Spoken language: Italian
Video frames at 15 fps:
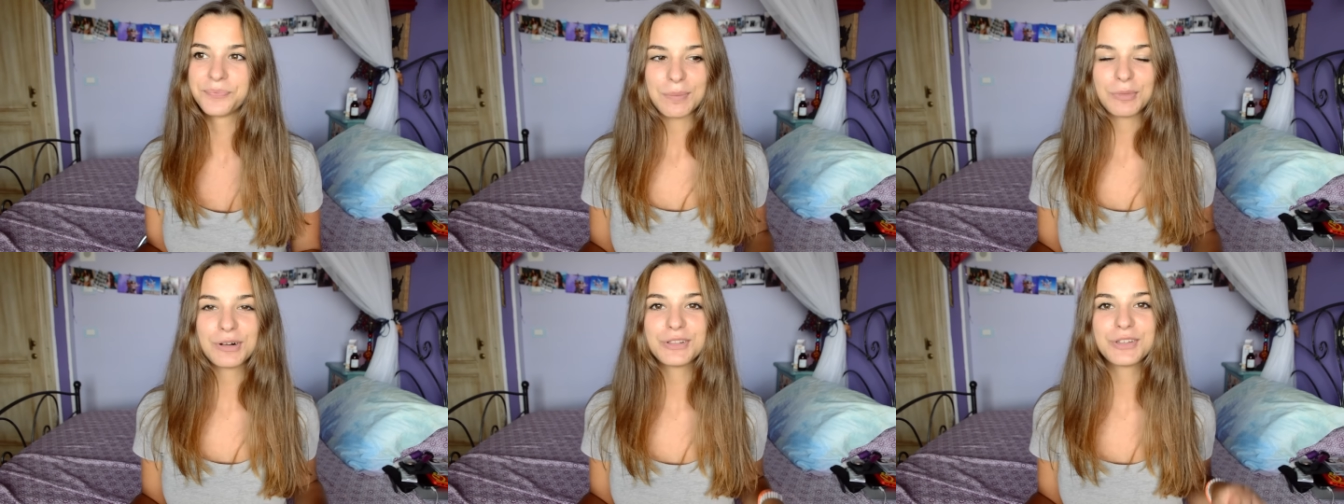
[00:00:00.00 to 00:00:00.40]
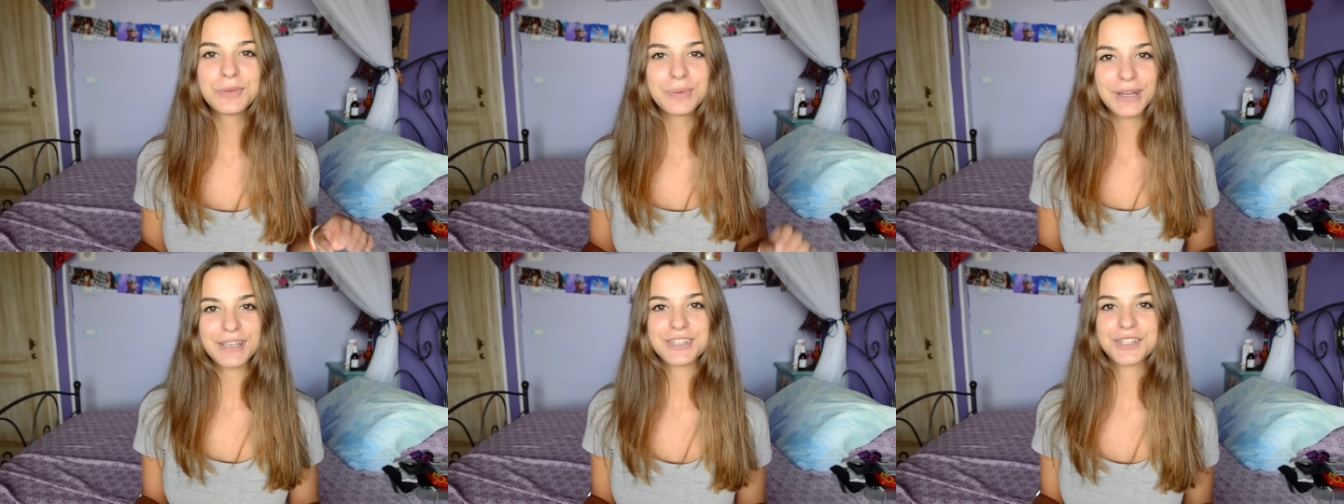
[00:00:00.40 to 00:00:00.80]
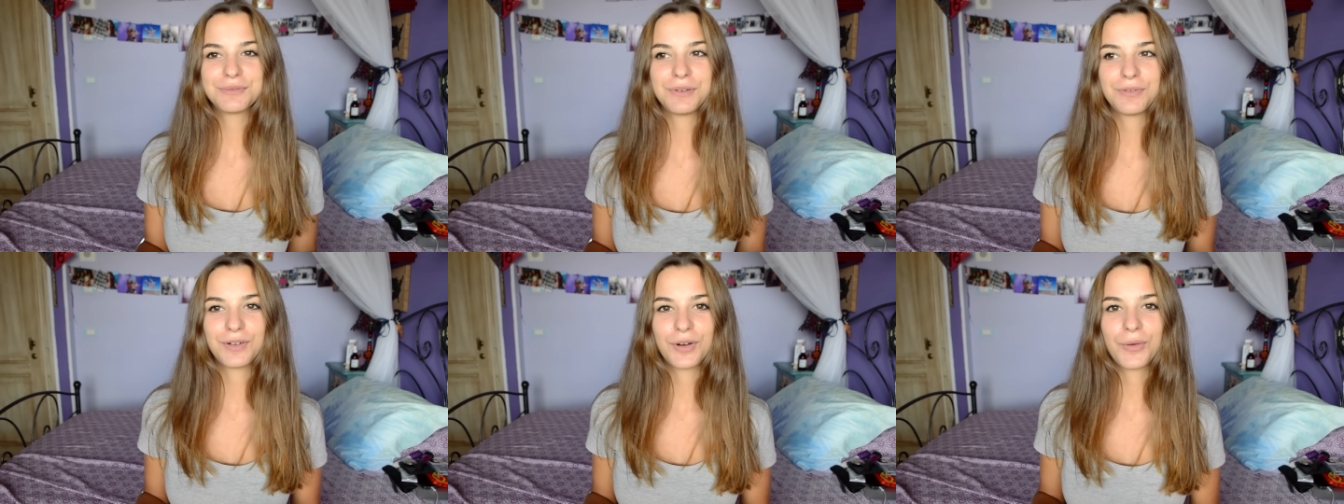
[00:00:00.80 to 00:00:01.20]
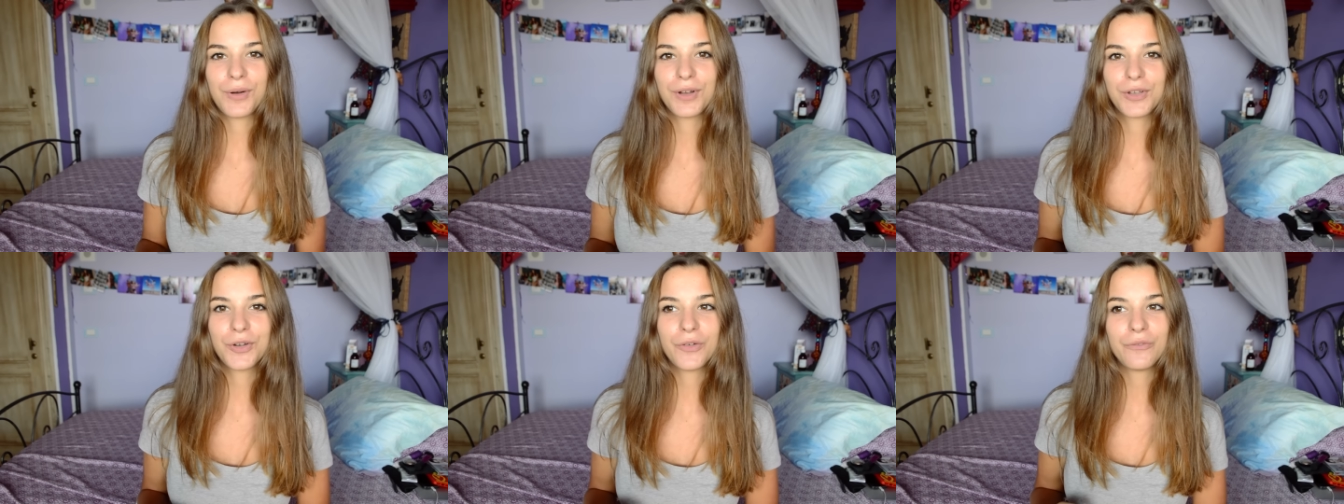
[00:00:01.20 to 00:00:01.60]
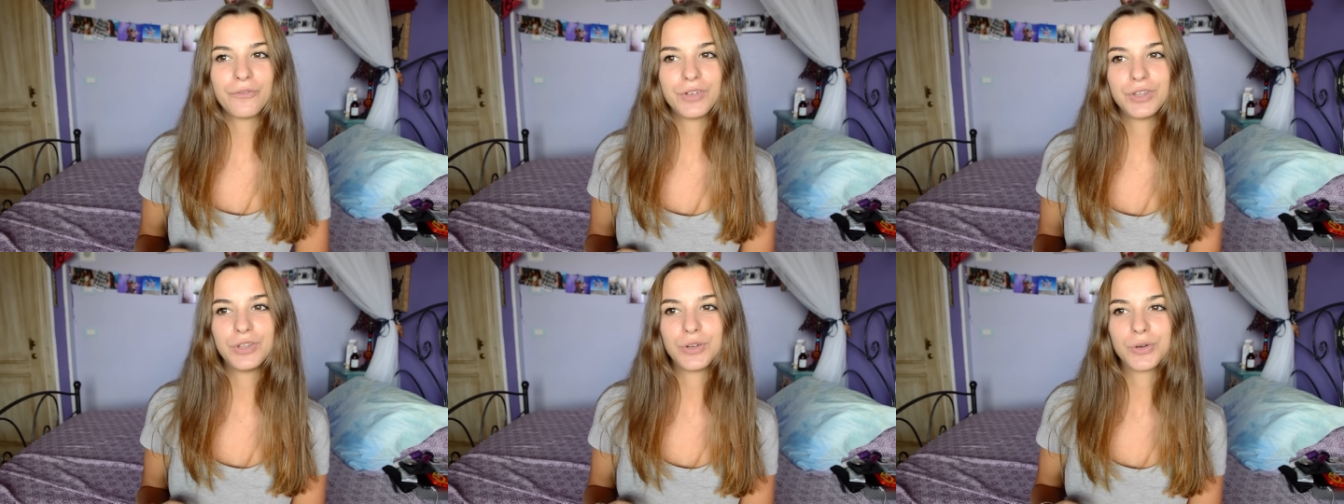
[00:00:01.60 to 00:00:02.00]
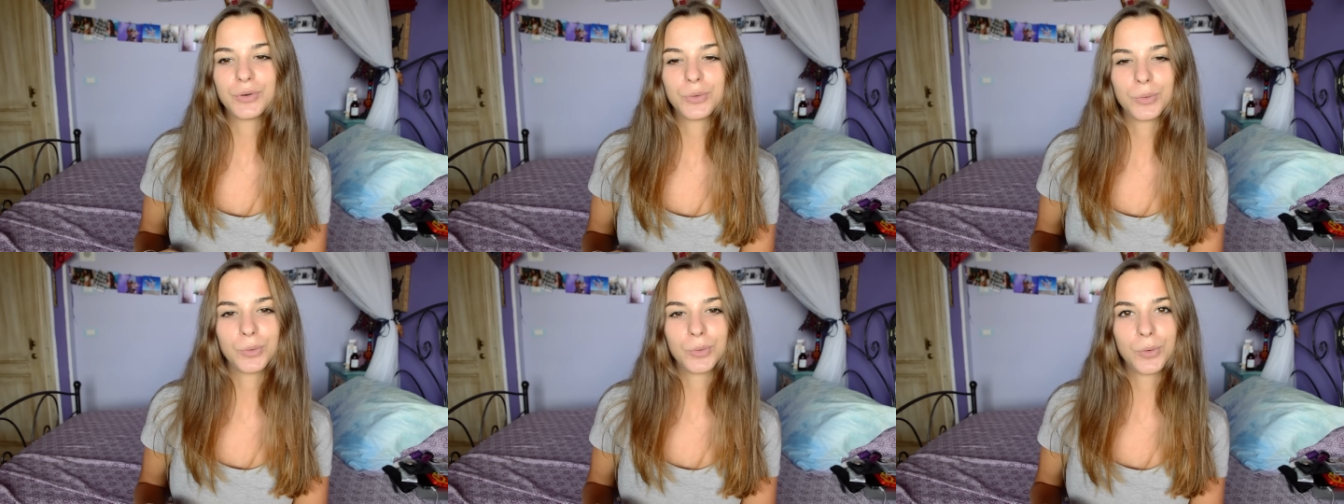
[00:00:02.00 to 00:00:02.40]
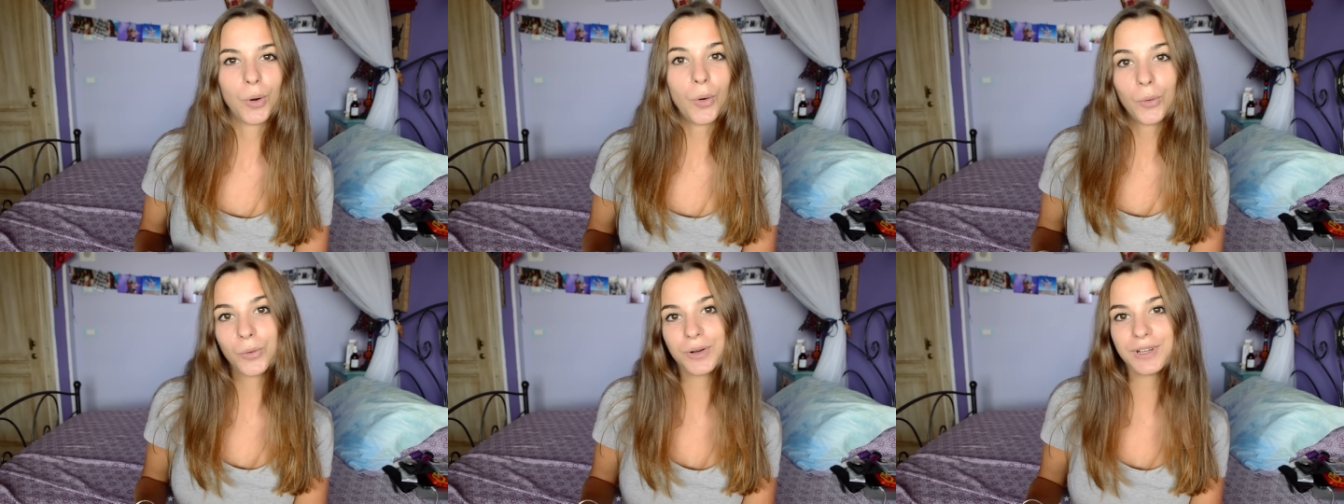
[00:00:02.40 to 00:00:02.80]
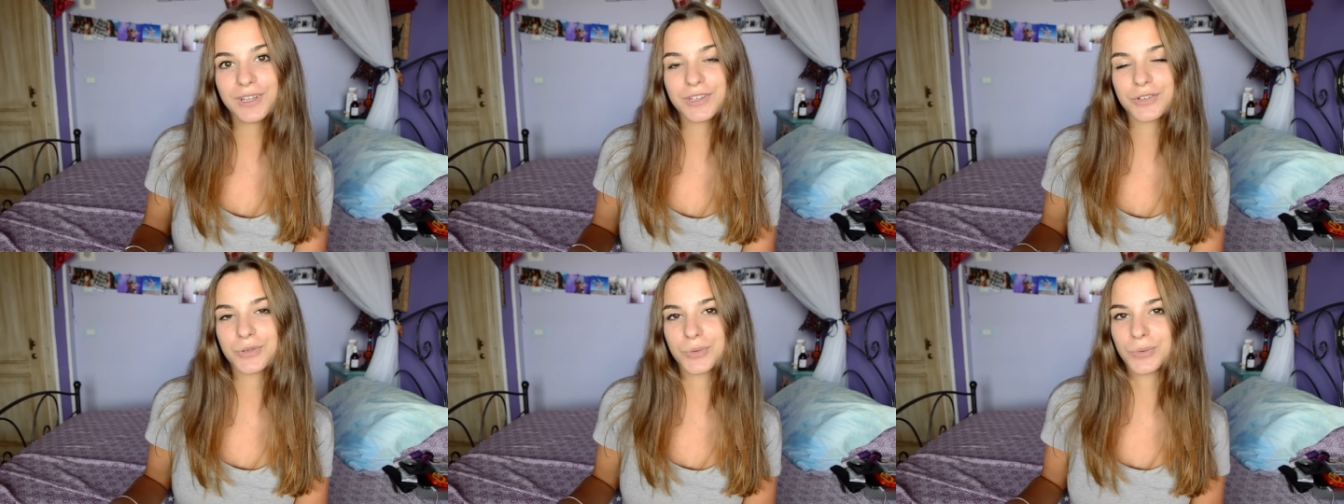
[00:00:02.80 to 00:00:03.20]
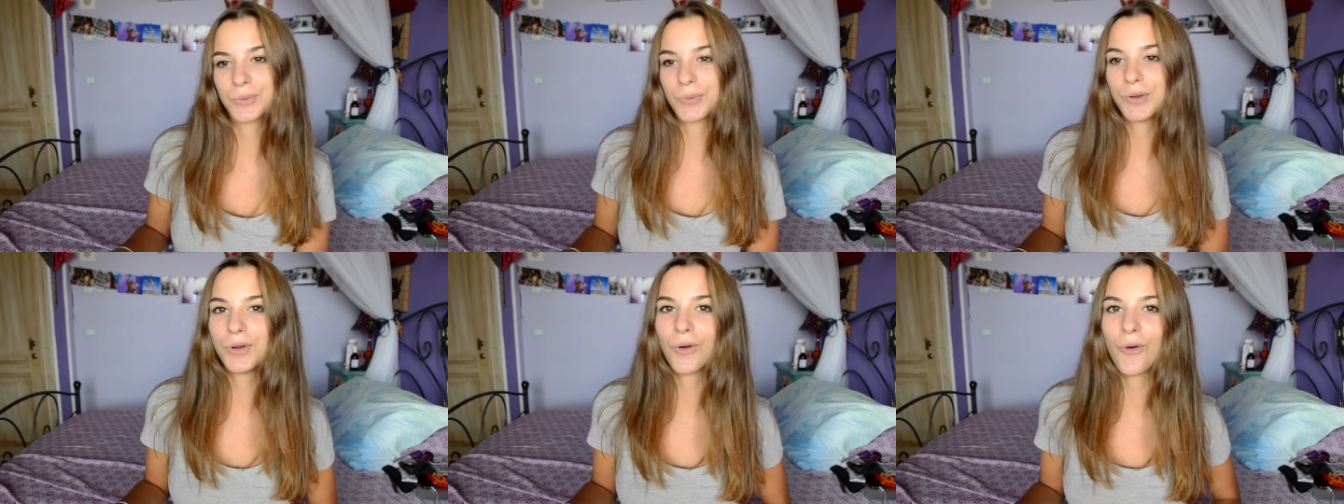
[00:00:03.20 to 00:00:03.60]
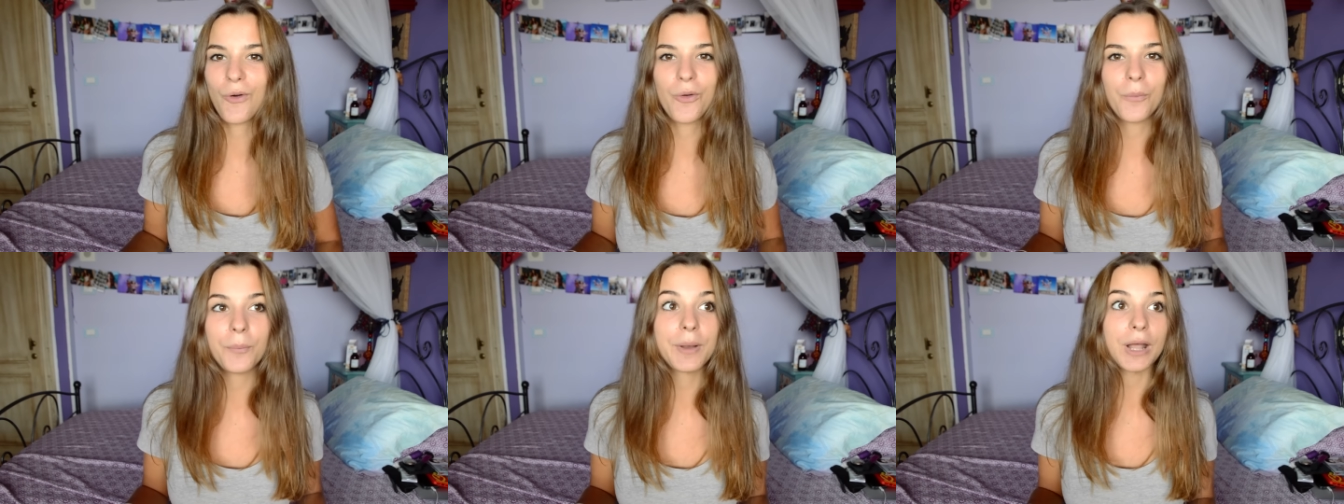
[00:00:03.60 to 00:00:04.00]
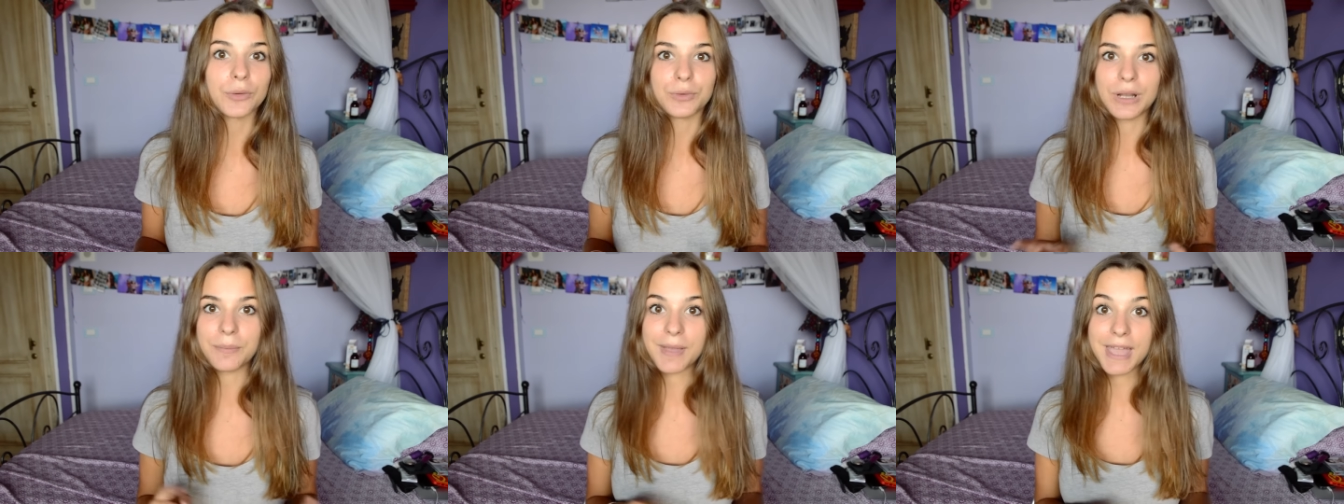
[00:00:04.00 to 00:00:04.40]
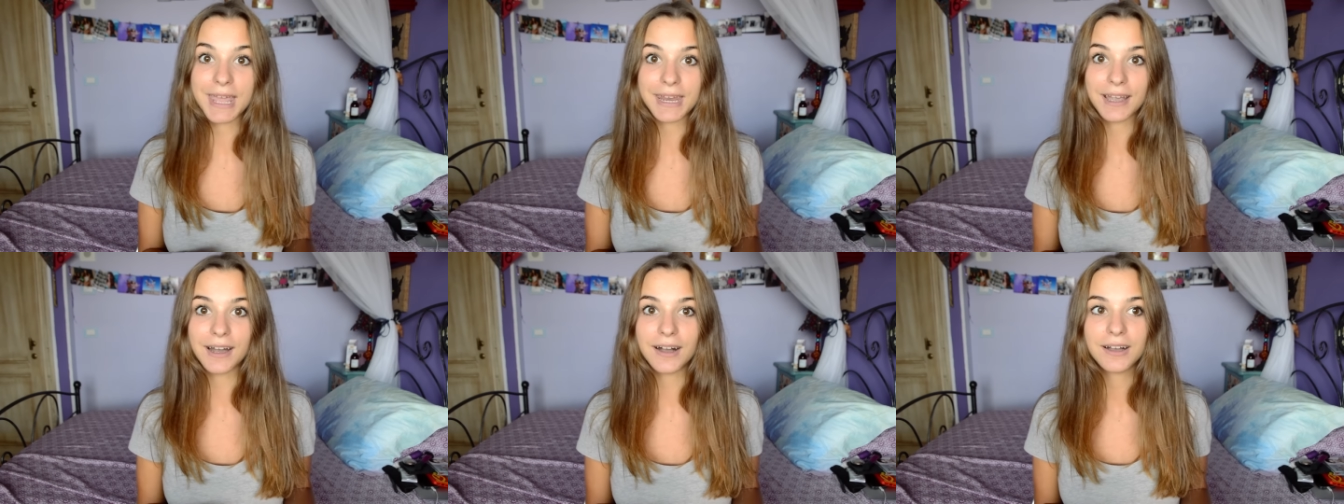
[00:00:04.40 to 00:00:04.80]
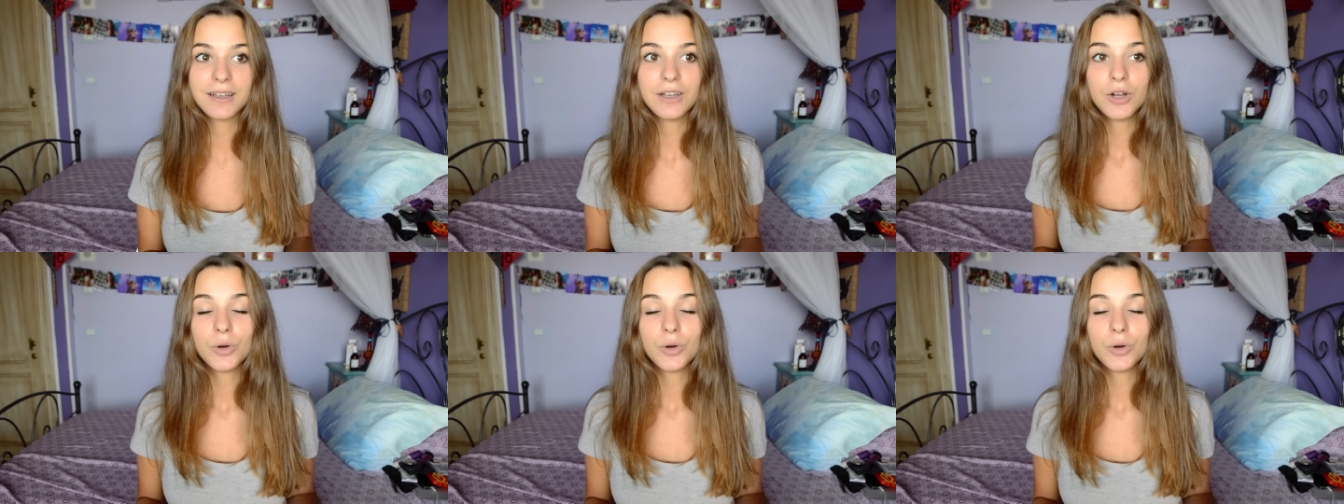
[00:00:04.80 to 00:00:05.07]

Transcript: e molto presto vi farò anche un video haul su quello che ho comprato in America,